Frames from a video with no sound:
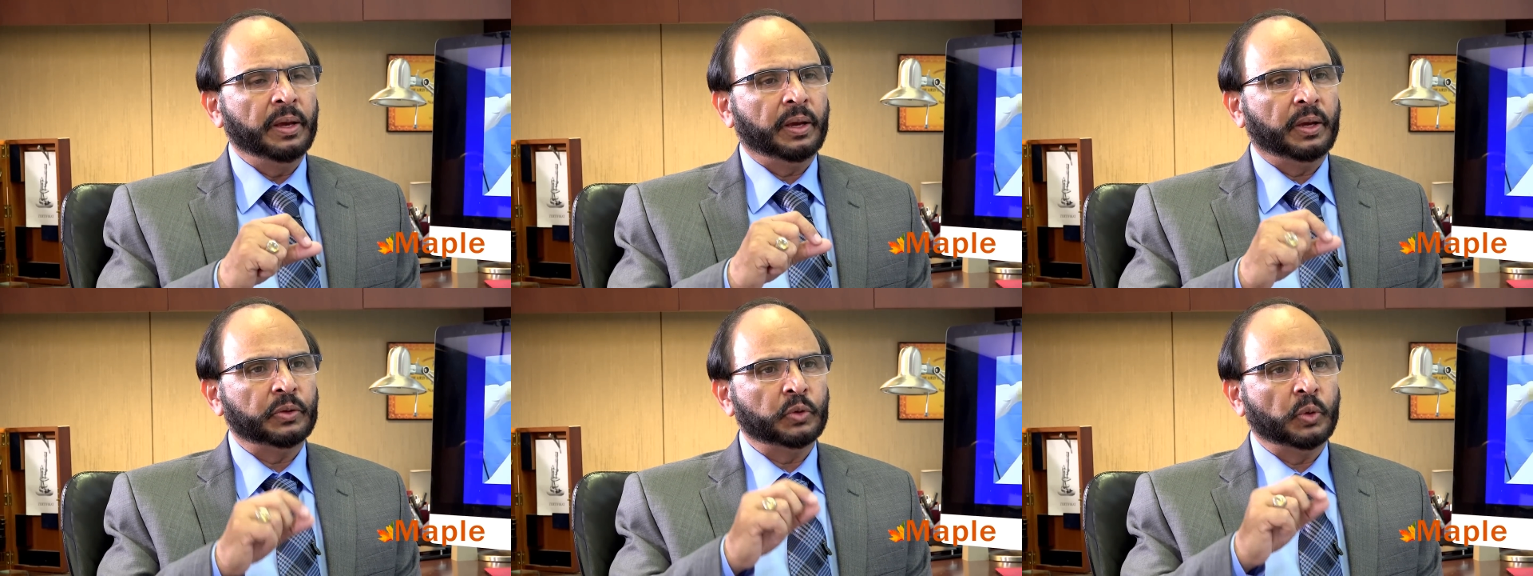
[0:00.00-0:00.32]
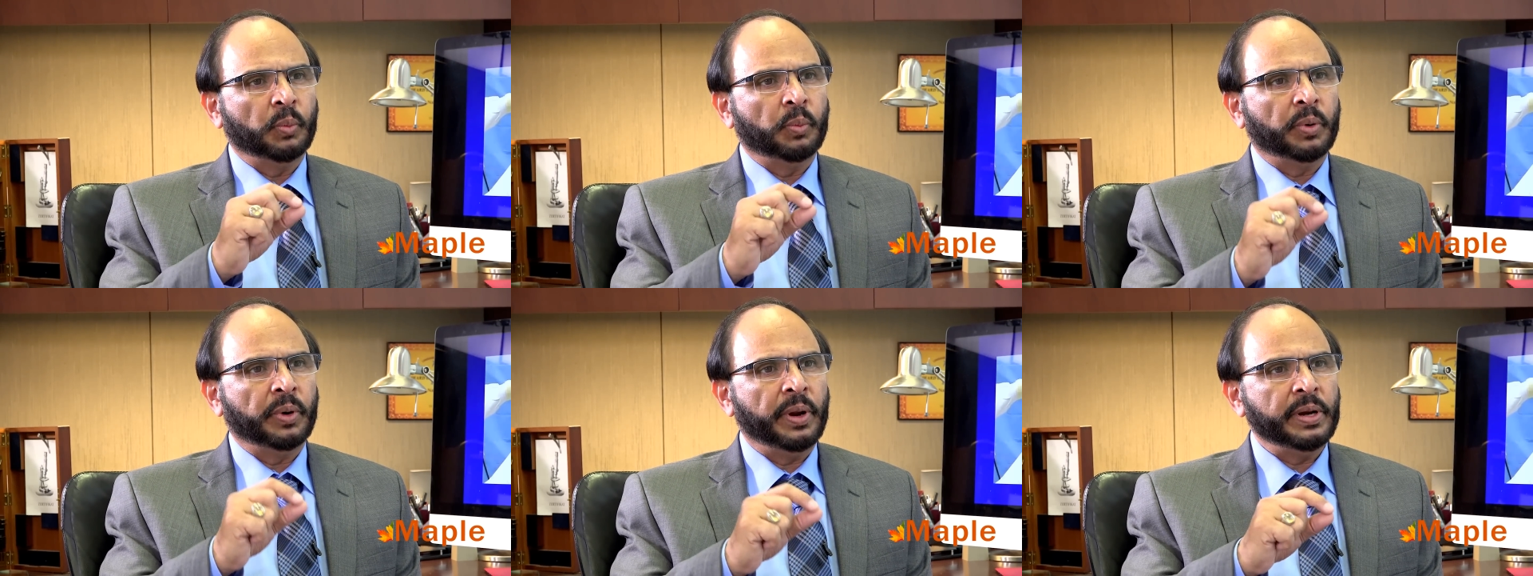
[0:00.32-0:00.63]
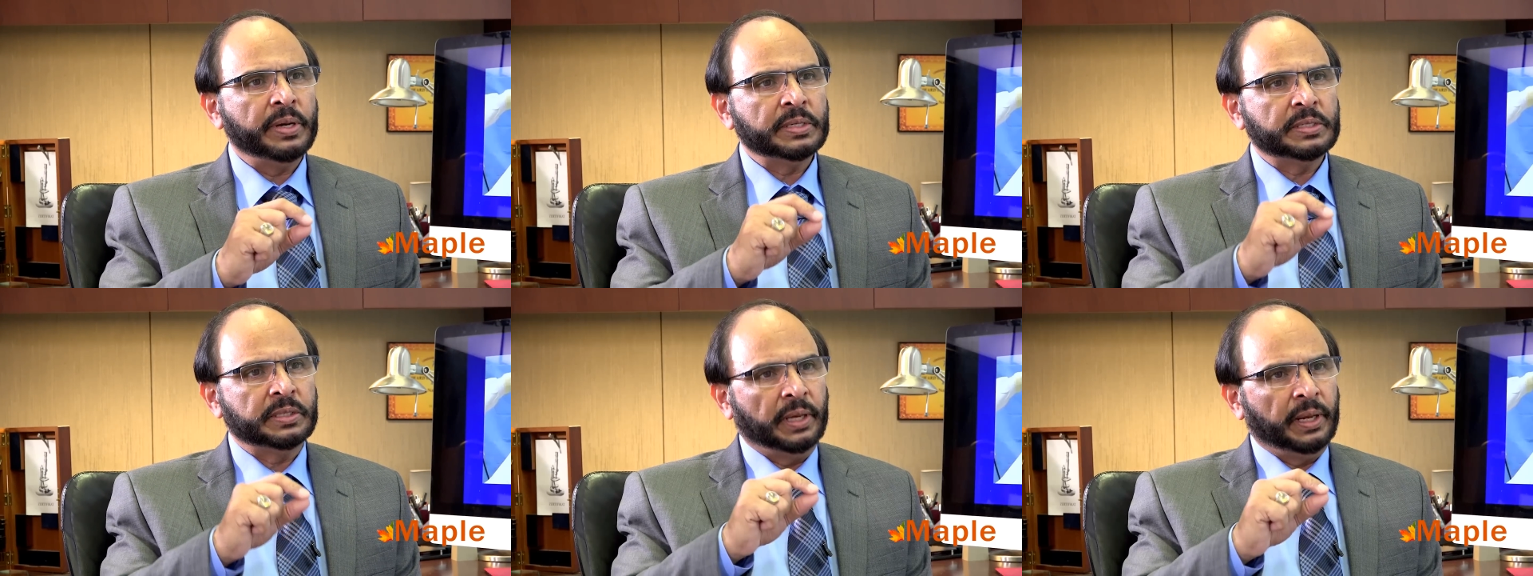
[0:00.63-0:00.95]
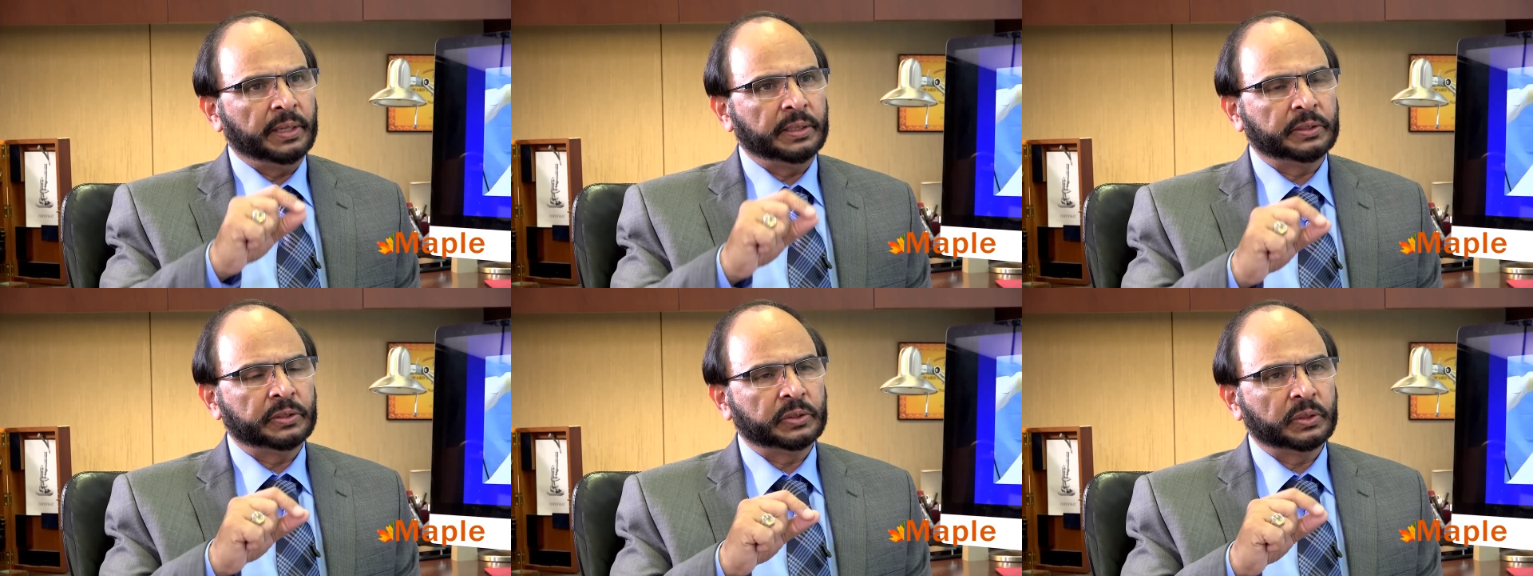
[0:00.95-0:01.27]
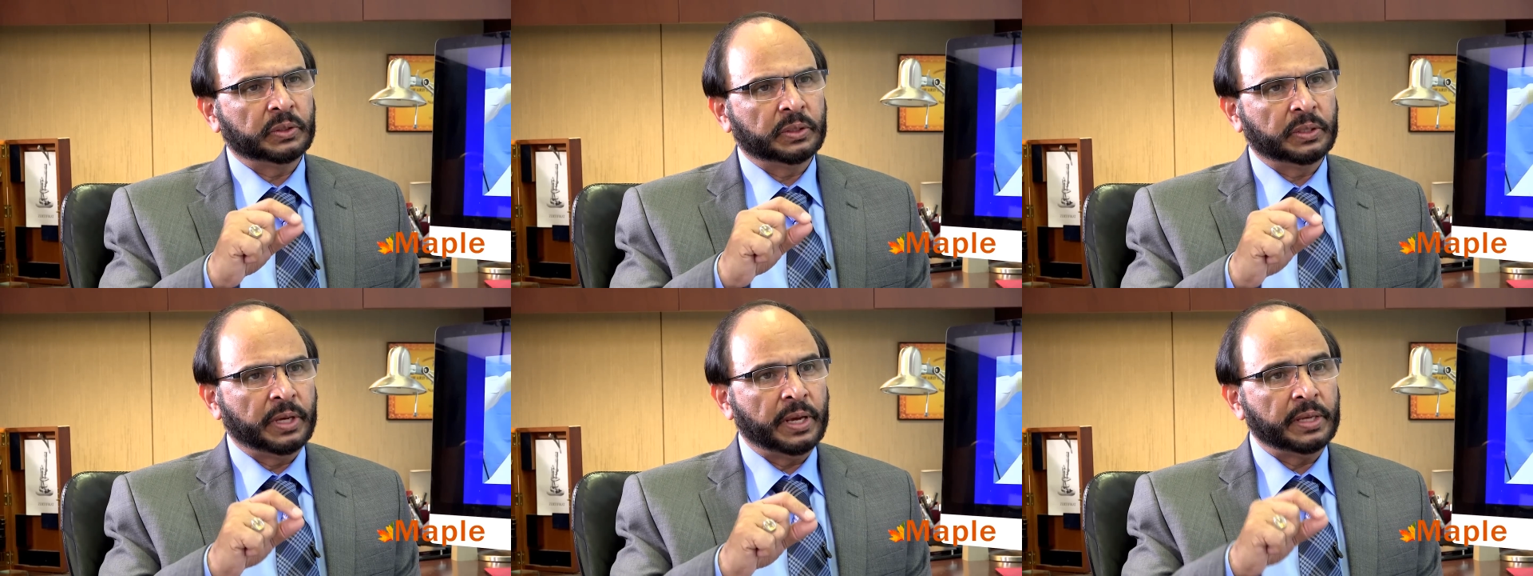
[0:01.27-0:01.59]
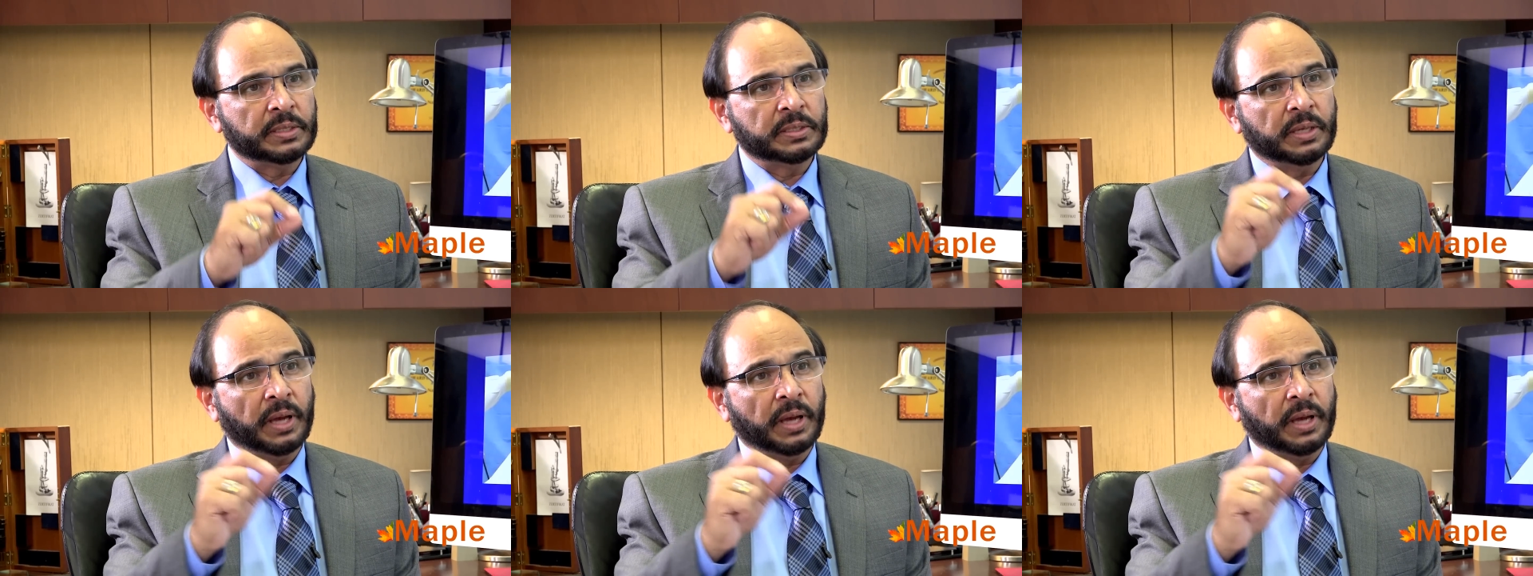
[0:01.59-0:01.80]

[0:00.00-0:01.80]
कि जो ब्रेन सेल्स के